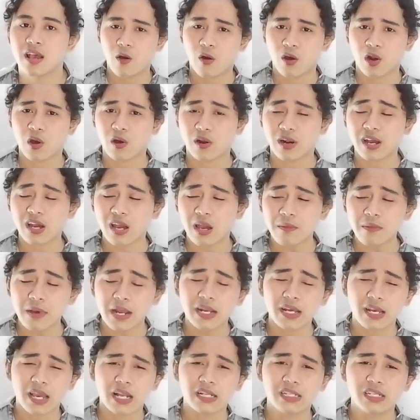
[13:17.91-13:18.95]
orang-orang kan
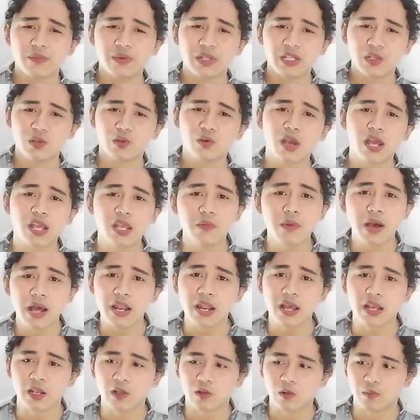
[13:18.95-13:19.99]
mana LGBT itu kayak
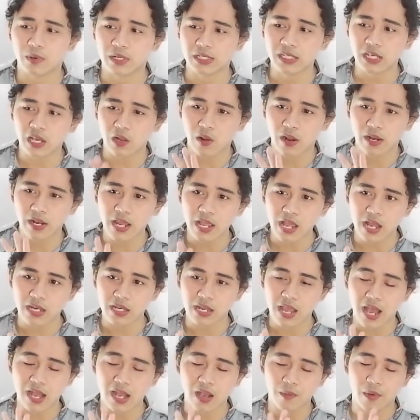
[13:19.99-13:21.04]
gimana gitu pasti kalau ada
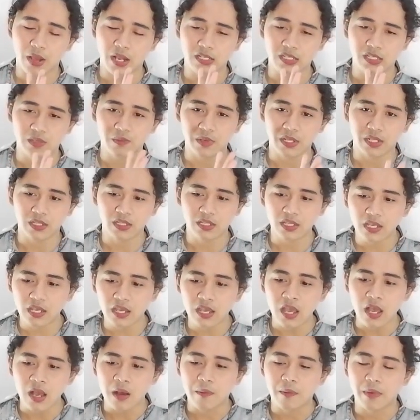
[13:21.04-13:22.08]
yang dianggap
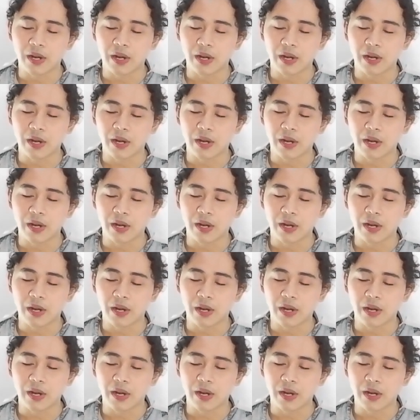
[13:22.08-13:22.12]
LGBT